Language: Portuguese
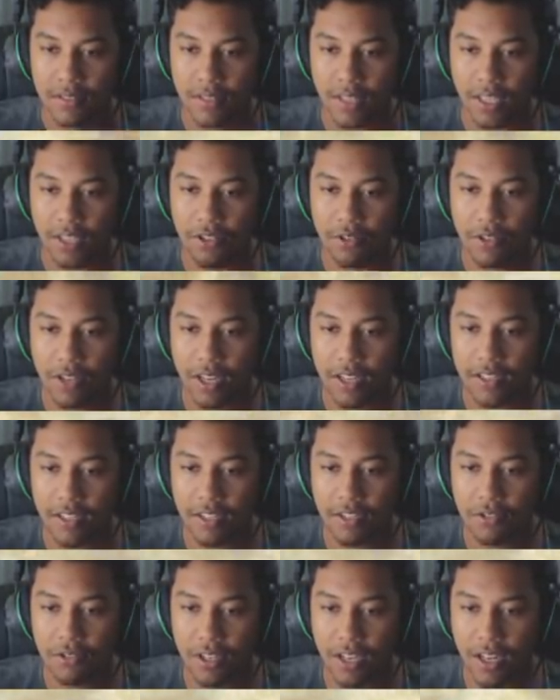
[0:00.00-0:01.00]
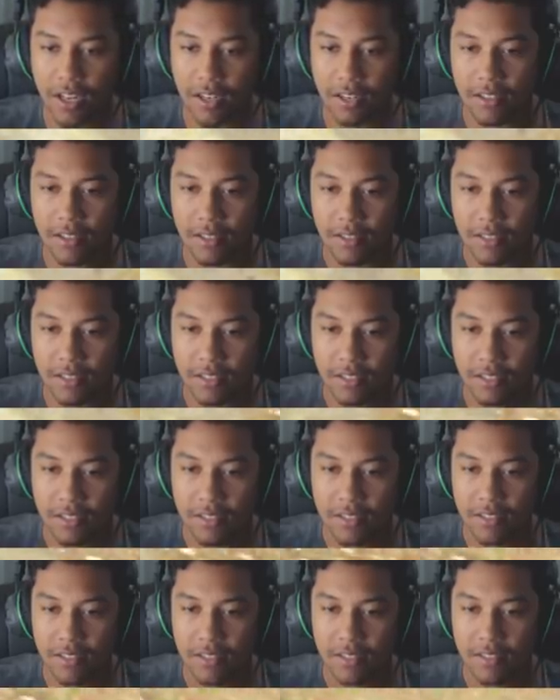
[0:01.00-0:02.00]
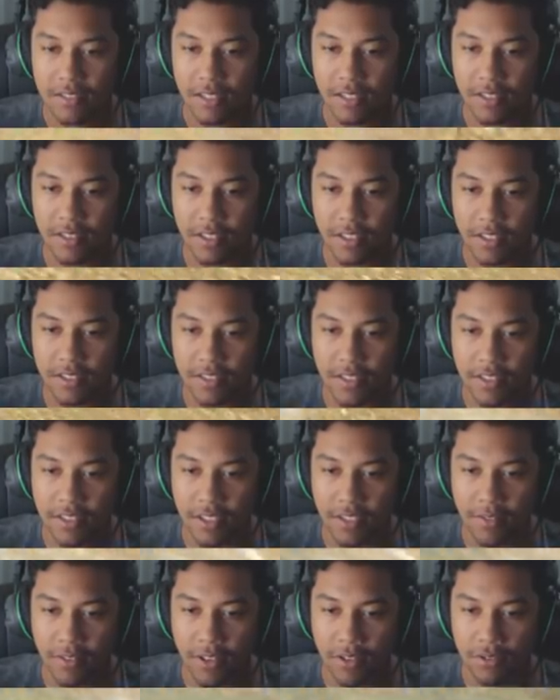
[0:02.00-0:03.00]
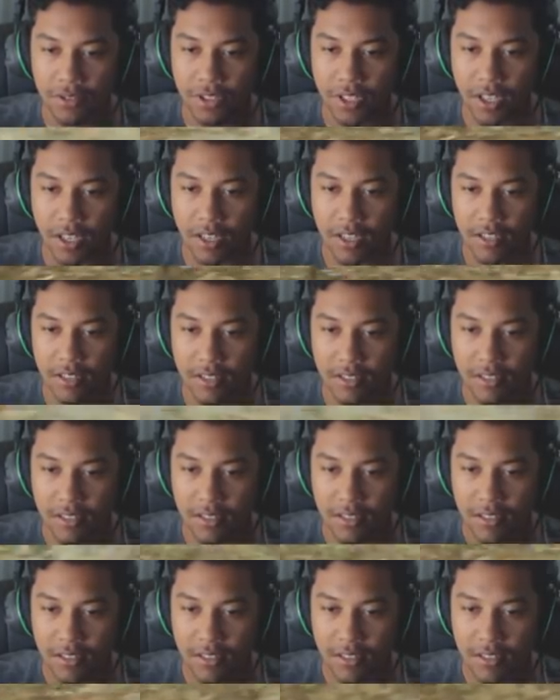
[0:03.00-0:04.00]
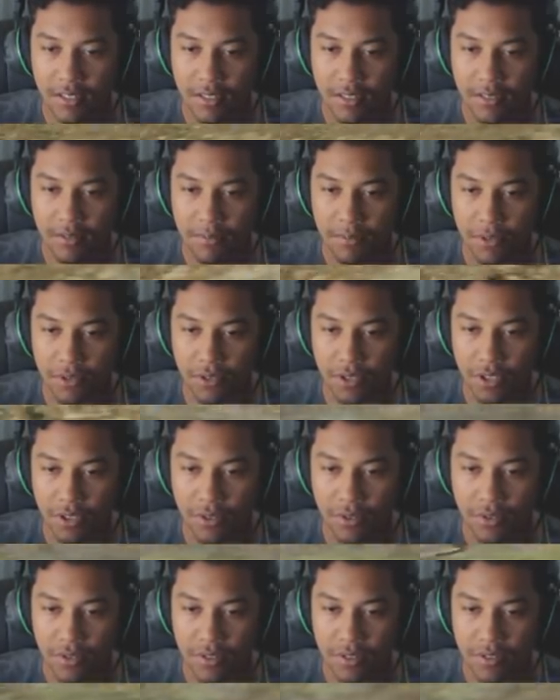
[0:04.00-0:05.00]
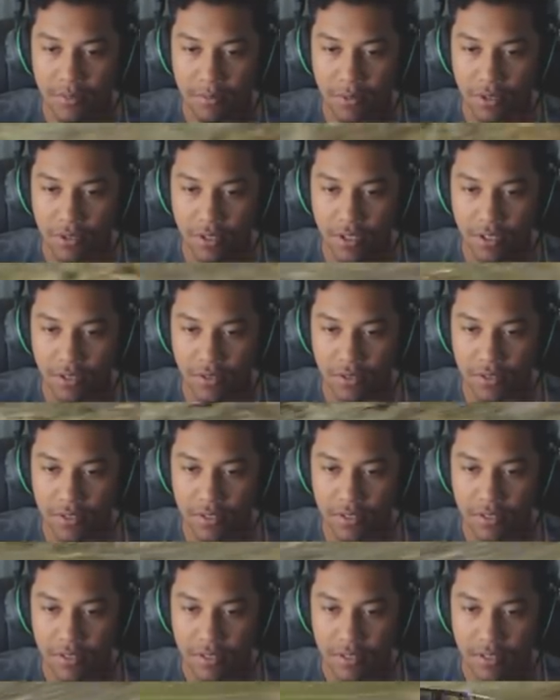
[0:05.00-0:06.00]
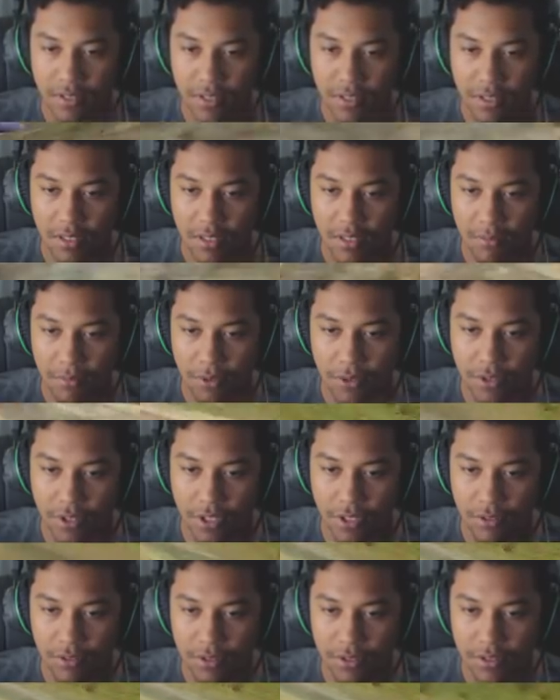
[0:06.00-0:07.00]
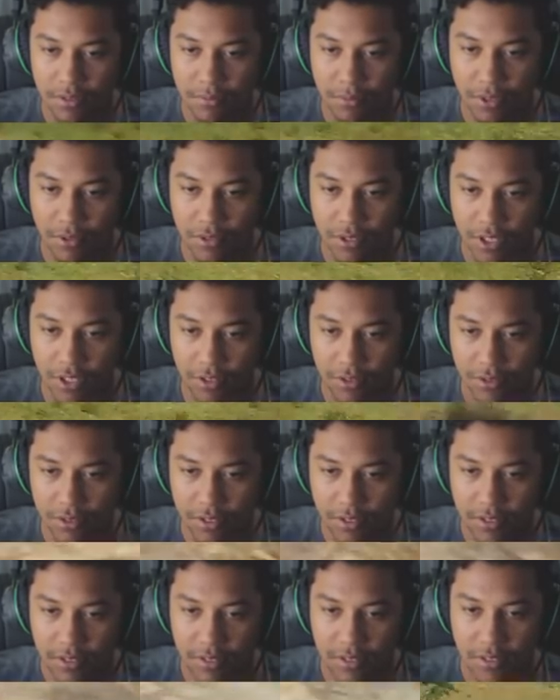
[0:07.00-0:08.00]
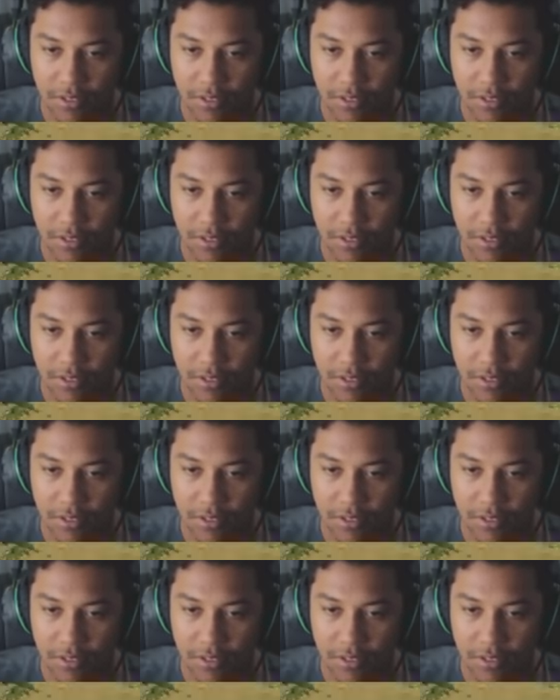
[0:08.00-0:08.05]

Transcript: Tá aqui o cara, tá aqui o cara. Acertei, acertei, vai roxar. Meu Deus, meu Deus. Meu Deus, meu Deus.